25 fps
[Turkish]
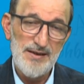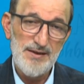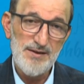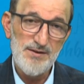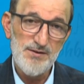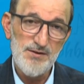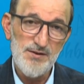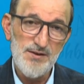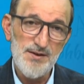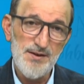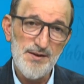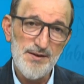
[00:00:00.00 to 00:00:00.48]

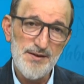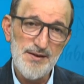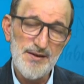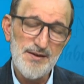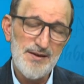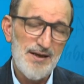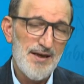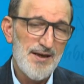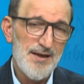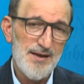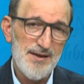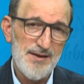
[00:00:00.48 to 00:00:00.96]
insani
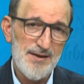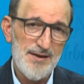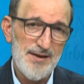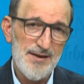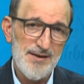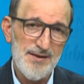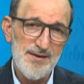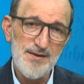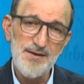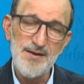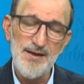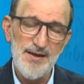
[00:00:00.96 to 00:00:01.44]

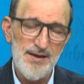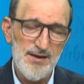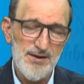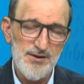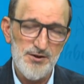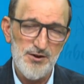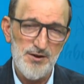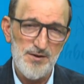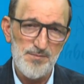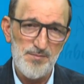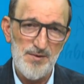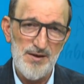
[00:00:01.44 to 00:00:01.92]
değerlerinle
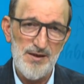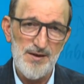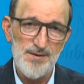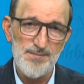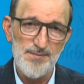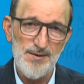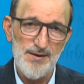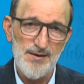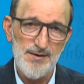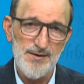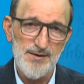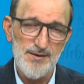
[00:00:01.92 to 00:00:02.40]
yaşamaya
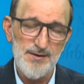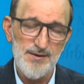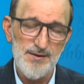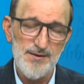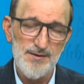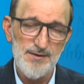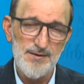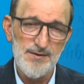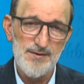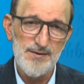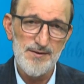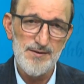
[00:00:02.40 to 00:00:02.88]
bak.
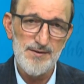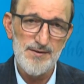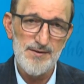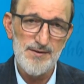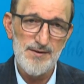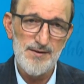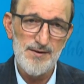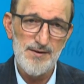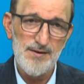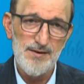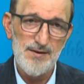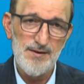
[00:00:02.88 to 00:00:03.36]

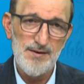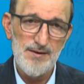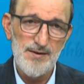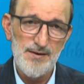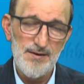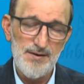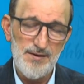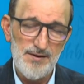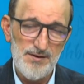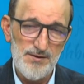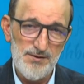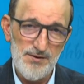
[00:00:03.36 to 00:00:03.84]

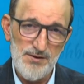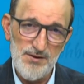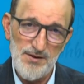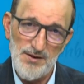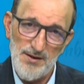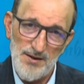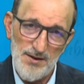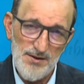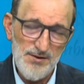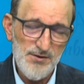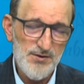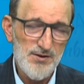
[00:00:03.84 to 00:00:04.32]

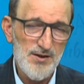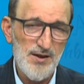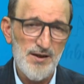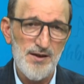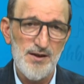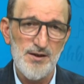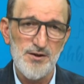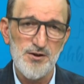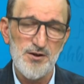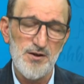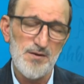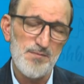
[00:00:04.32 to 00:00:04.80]
İnsanca
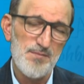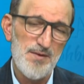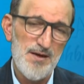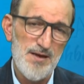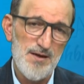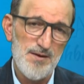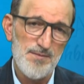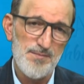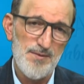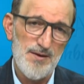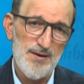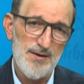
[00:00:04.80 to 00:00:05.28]

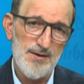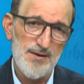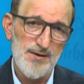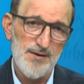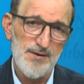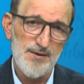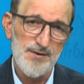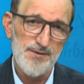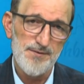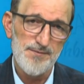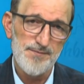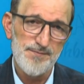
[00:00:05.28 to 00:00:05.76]
yaşamaya
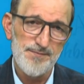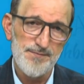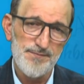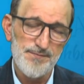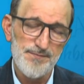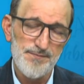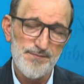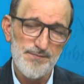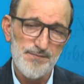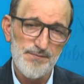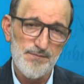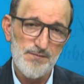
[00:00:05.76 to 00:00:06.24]
bak.
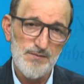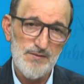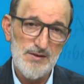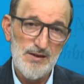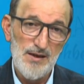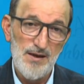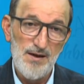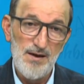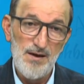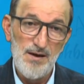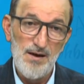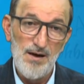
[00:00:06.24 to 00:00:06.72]

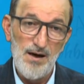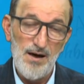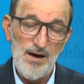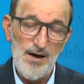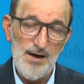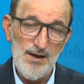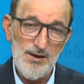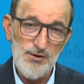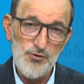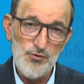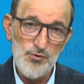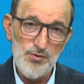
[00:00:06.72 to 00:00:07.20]

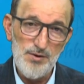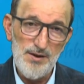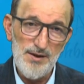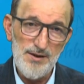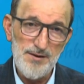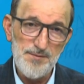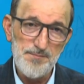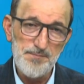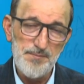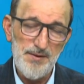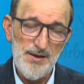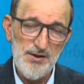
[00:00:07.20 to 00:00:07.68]

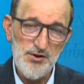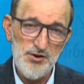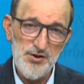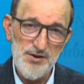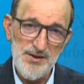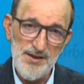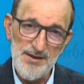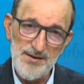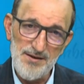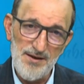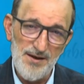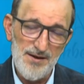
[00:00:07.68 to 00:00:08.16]
Arzuların
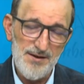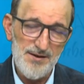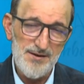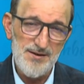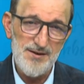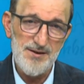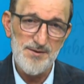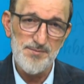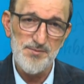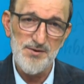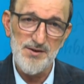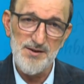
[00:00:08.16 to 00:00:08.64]
peşine
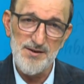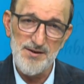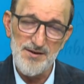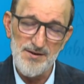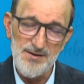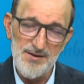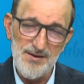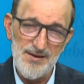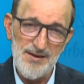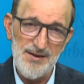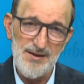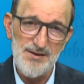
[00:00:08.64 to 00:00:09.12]
takılıp
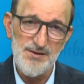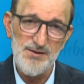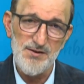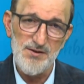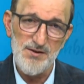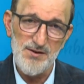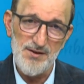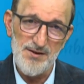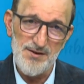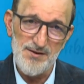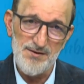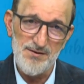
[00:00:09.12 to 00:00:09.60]
stres,
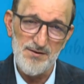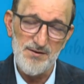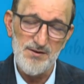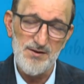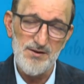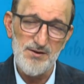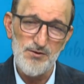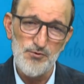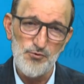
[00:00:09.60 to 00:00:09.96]
sıkıntı,